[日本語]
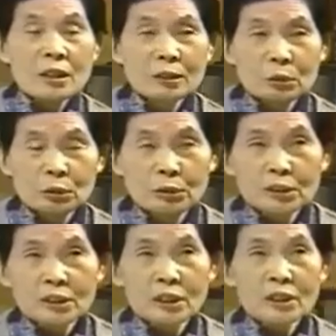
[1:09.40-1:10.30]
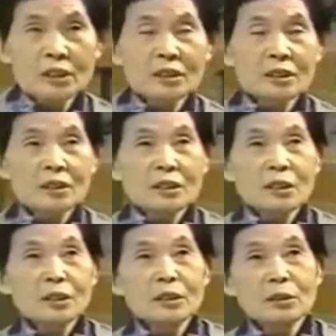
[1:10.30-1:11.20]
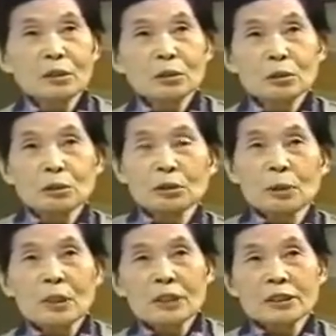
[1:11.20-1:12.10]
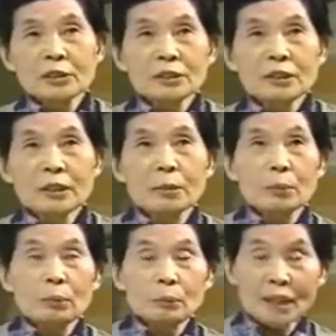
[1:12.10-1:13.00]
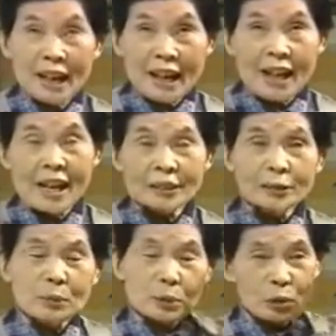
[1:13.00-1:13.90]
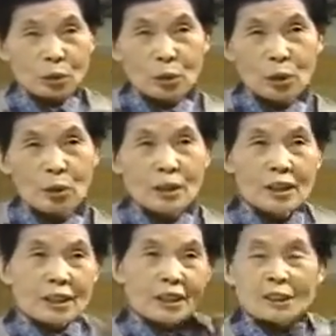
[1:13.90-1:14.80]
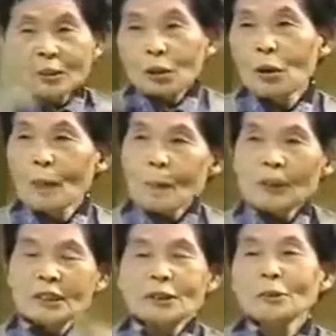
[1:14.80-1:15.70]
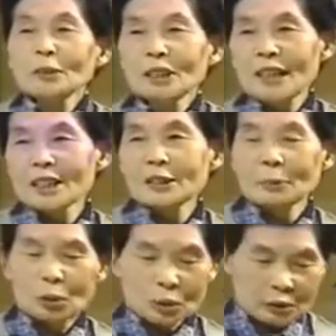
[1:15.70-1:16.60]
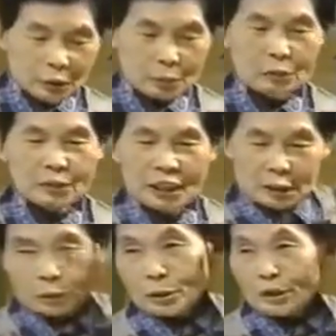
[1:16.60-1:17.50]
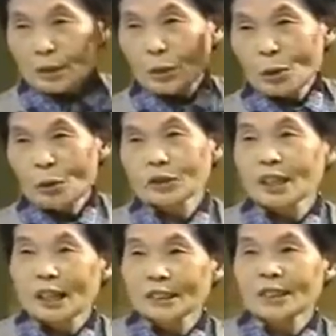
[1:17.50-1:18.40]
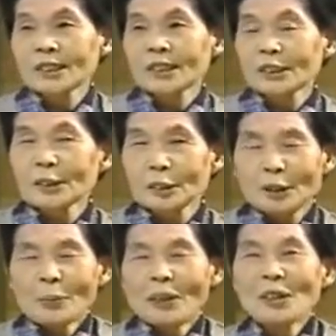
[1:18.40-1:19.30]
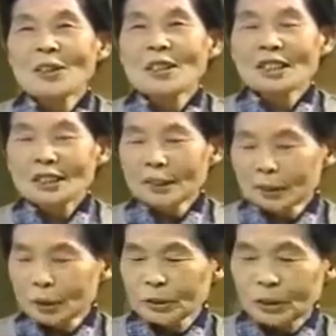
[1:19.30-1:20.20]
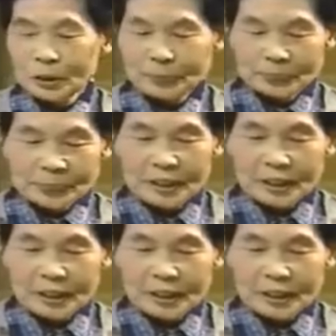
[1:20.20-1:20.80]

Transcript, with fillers: うん、口で言う手前ですわねふわーっともうこうほんまひっくり返ってもう自分がひっくりこうお逆さになってそれも人と